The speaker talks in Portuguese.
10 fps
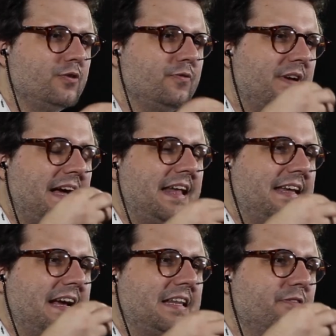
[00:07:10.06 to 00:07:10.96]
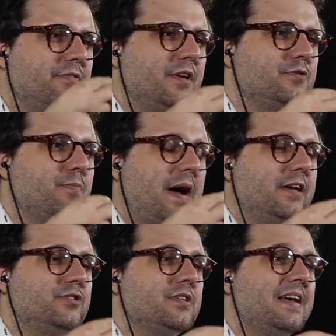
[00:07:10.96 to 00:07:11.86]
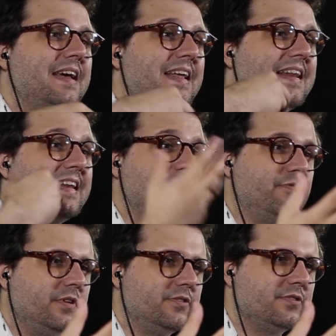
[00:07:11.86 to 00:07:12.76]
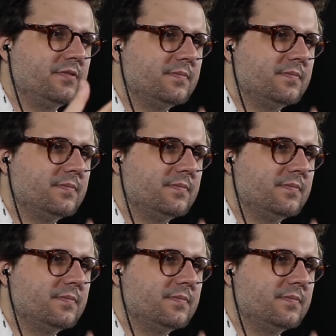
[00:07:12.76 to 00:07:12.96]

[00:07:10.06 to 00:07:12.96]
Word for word: ficarem cada vez mais livres?